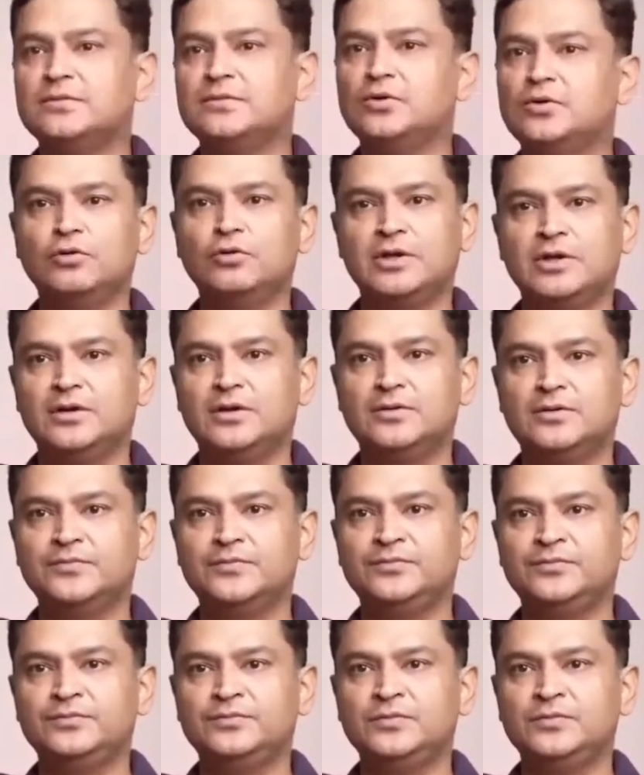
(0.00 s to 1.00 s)
स्टेबल हो गया
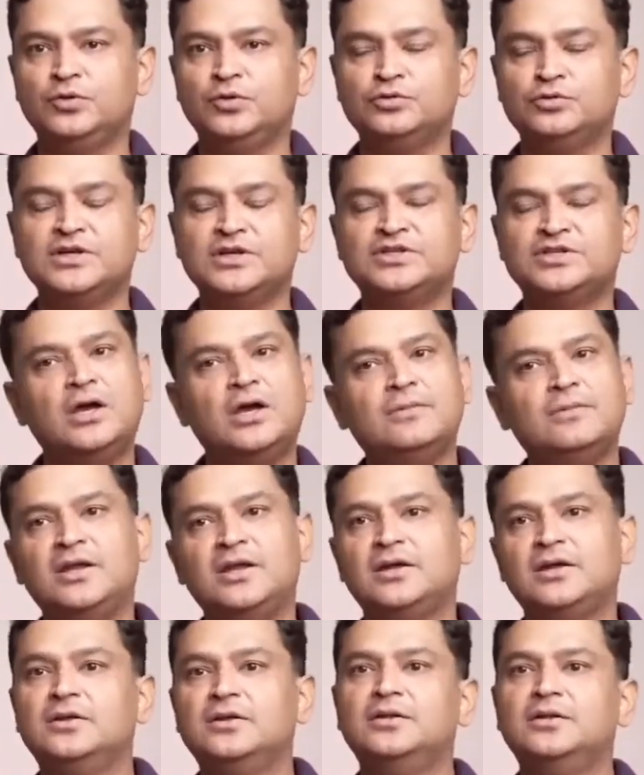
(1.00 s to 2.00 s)
उसके छः
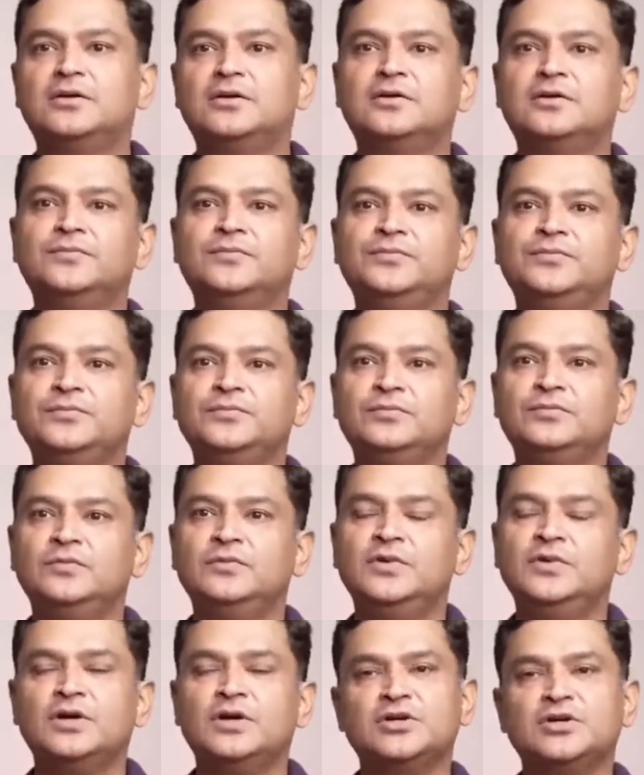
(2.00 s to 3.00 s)
महीने के अंदर
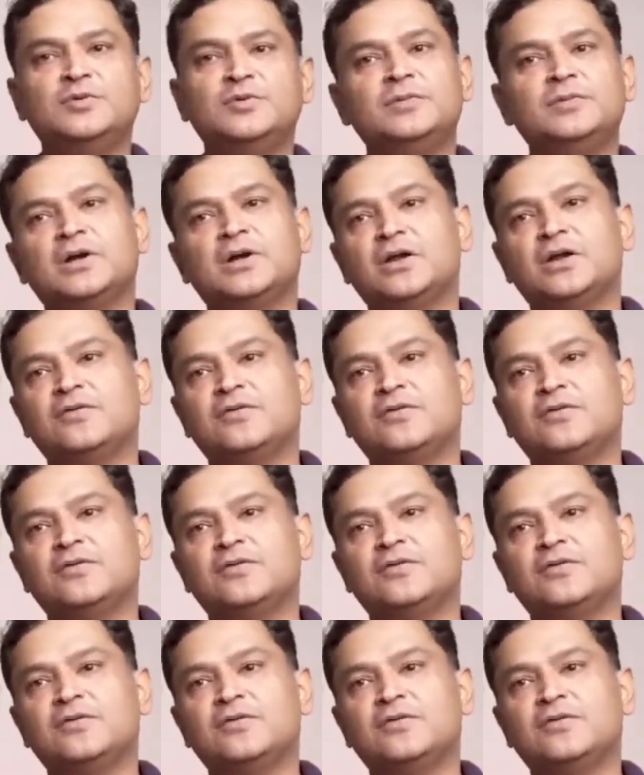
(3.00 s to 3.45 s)
ये कश्मीर में